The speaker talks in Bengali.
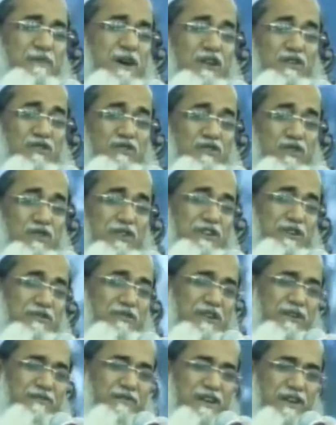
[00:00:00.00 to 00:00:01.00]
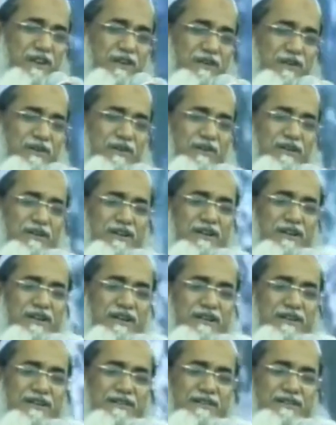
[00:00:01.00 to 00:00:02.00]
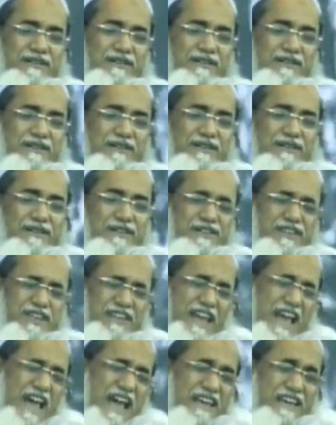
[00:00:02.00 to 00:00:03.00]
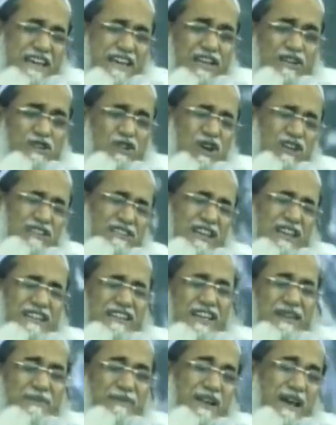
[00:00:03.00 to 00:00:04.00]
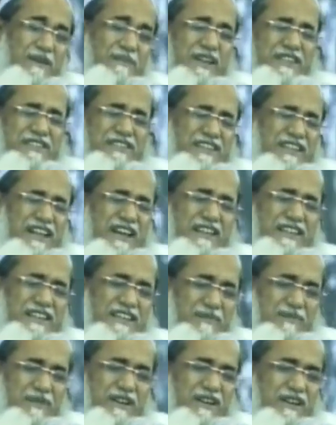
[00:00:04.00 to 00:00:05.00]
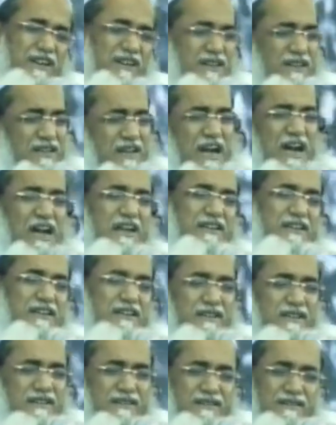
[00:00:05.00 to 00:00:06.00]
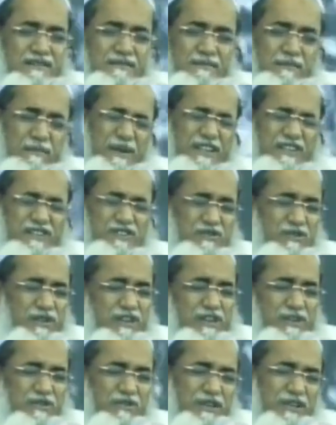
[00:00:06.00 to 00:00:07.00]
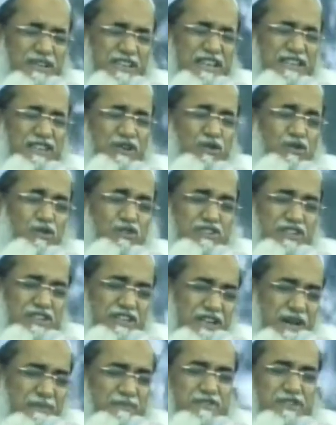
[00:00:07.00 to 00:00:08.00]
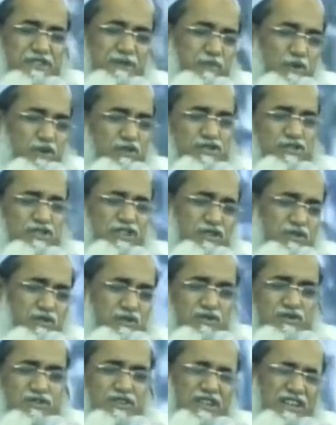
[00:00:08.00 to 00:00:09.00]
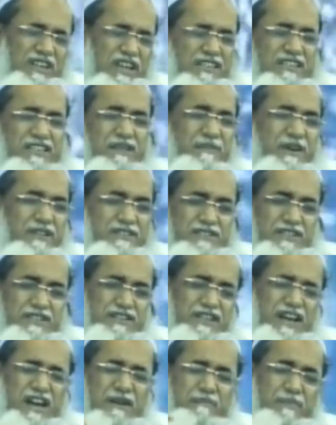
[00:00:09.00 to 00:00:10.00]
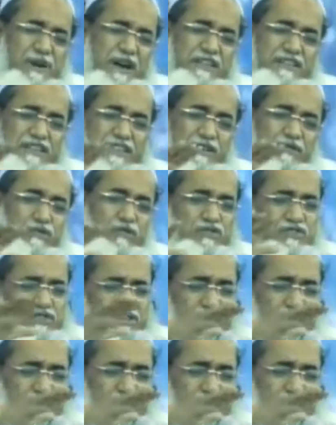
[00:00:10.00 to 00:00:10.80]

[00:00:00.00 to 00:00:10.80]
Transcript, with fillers: পালং তৈরি করে ফেললো সেই একই তক্তায় দেখবেন আমরা চেয়ার টেবিল খাট বেঞ্চ তৈরি করে তাতে উঠছি নাবছি বসছি শুচ্ছি লাথি মারছি যা পা দিয়ে উঠছি